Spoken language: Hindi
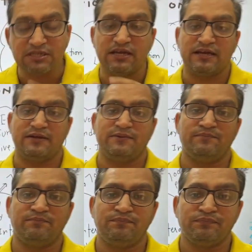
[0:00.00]
भी है
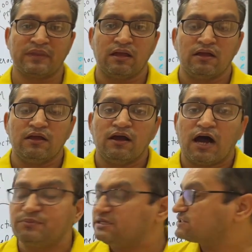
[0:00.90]

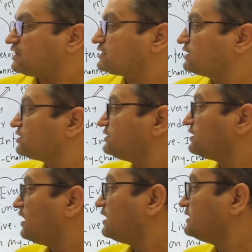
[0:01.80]
अब इसका क्या
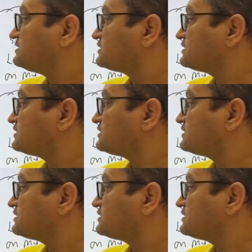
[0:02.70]
तरीका है